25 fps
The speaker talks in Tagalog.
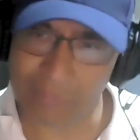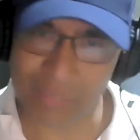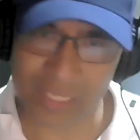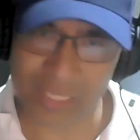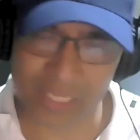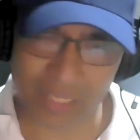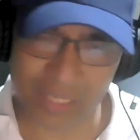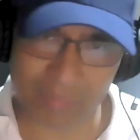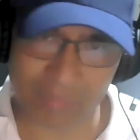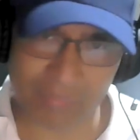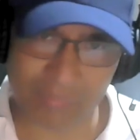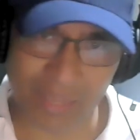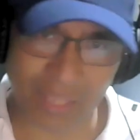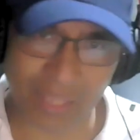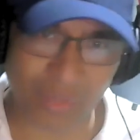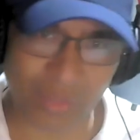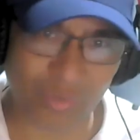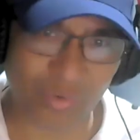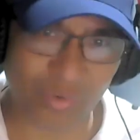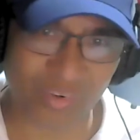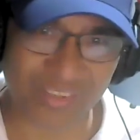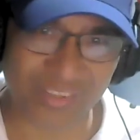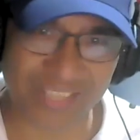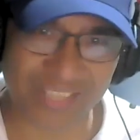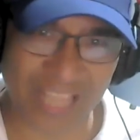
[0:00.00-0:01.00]
ang magiging
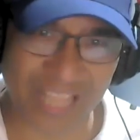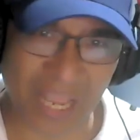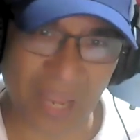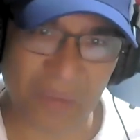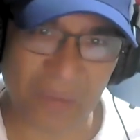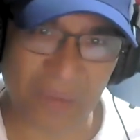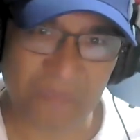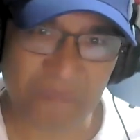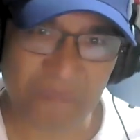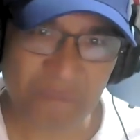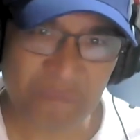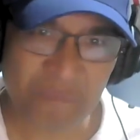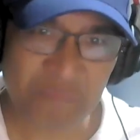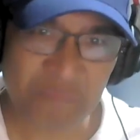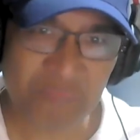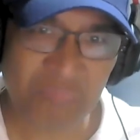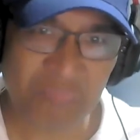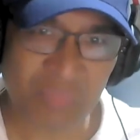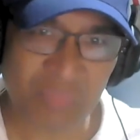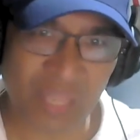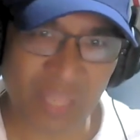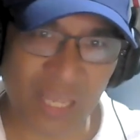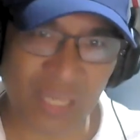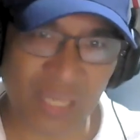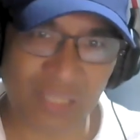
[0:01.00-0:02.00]
mayor ng
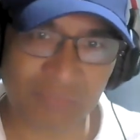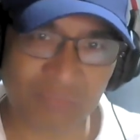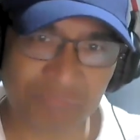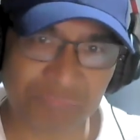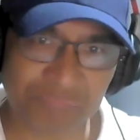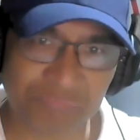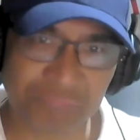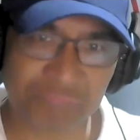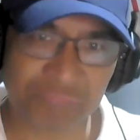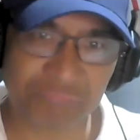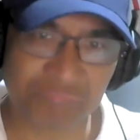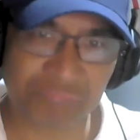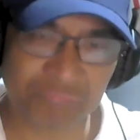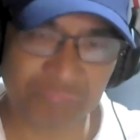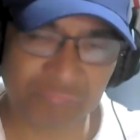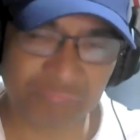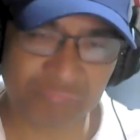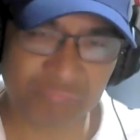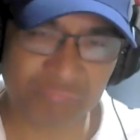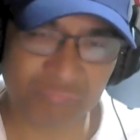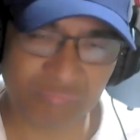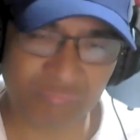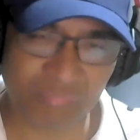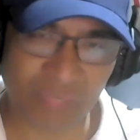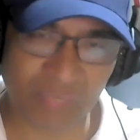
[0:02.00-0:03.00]
ng
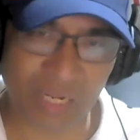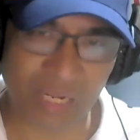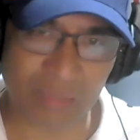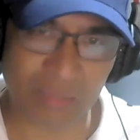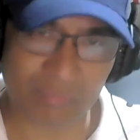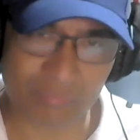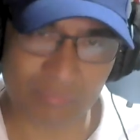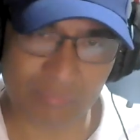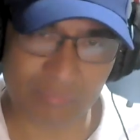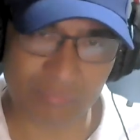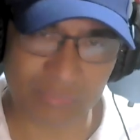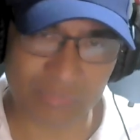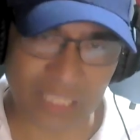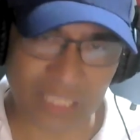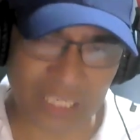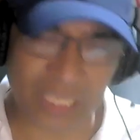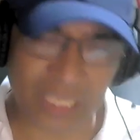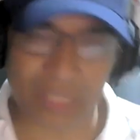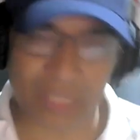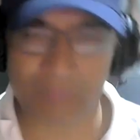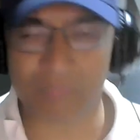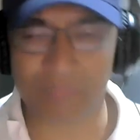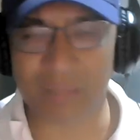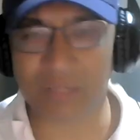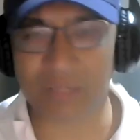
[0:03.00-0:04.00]
ng
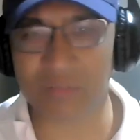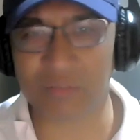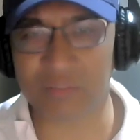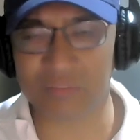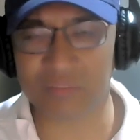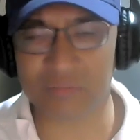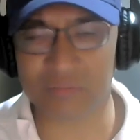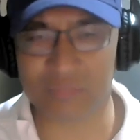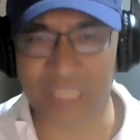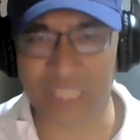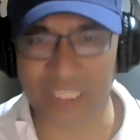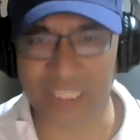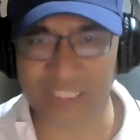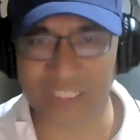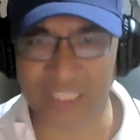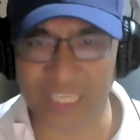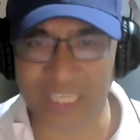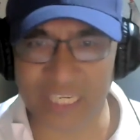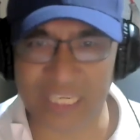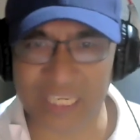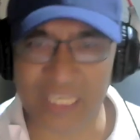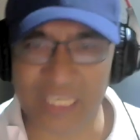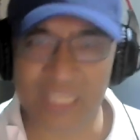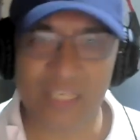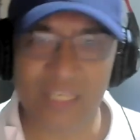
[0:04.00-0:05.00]
Lagi pero
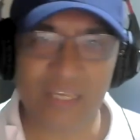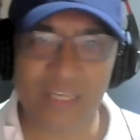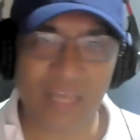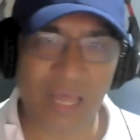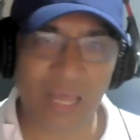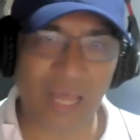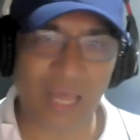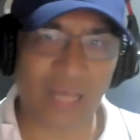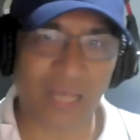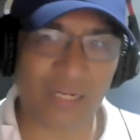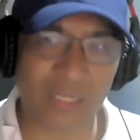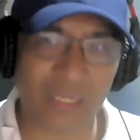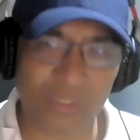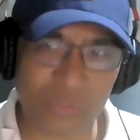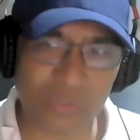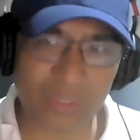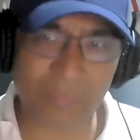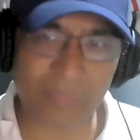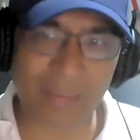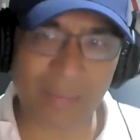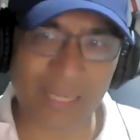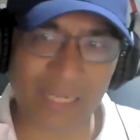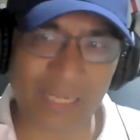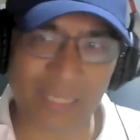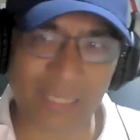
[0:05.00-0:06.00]
technically ang
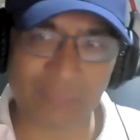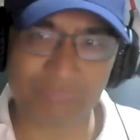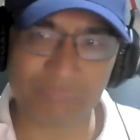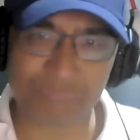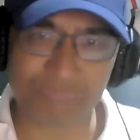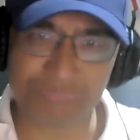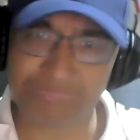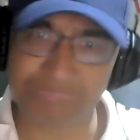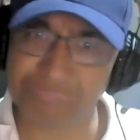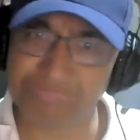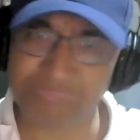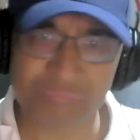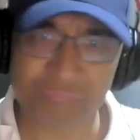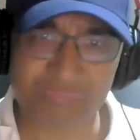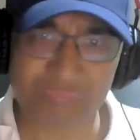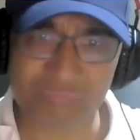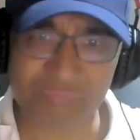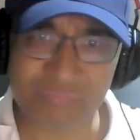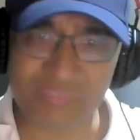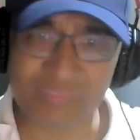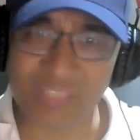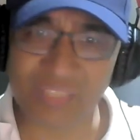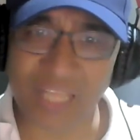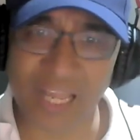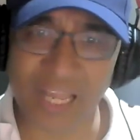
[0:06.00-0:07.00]
ano naman ang
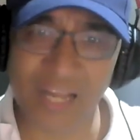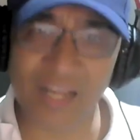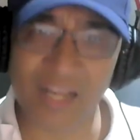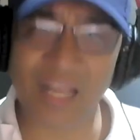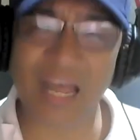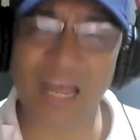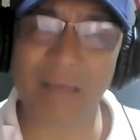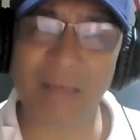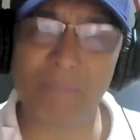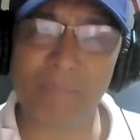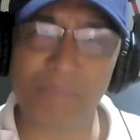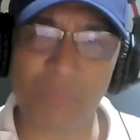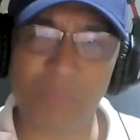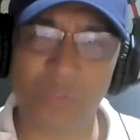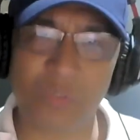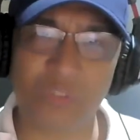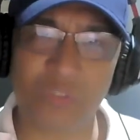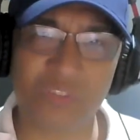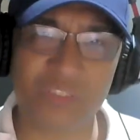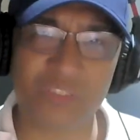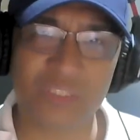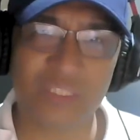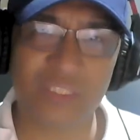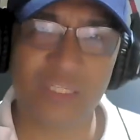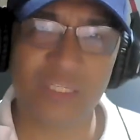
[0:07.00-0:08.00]
ang
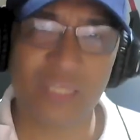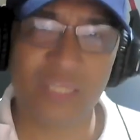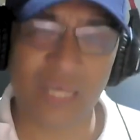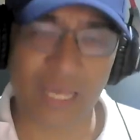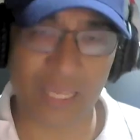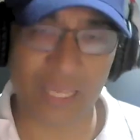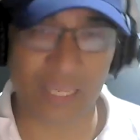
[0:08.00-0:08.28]
Campos